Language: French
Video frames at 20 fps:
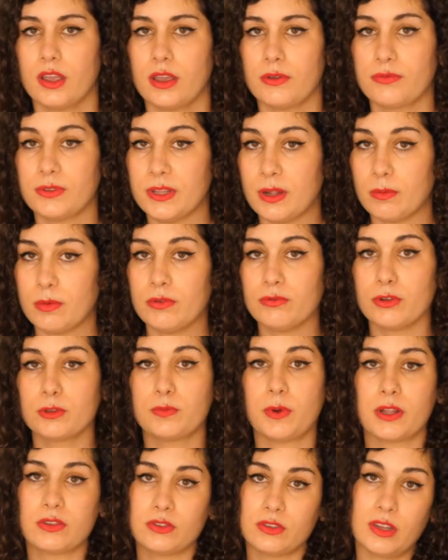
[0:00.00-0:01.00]
et finalement
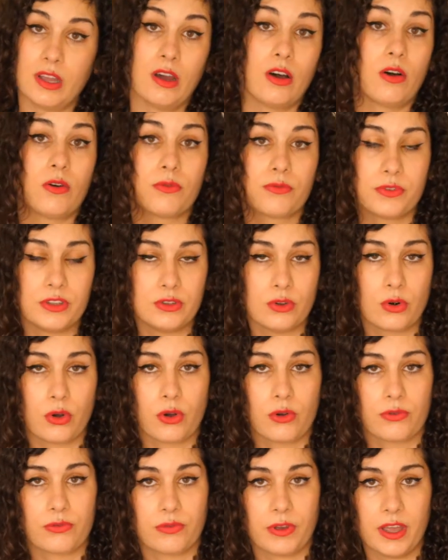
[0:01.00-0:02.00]
votre partenaire a envie de le
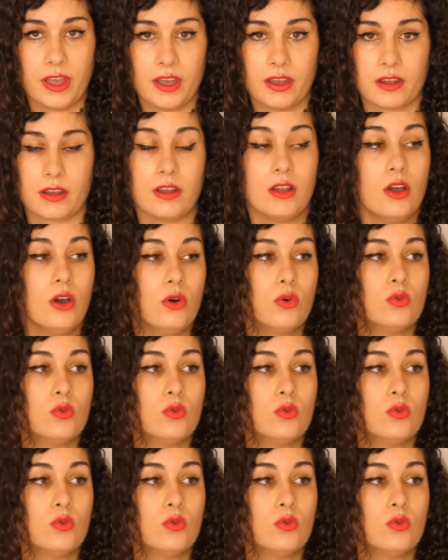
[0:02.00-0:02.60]
refaire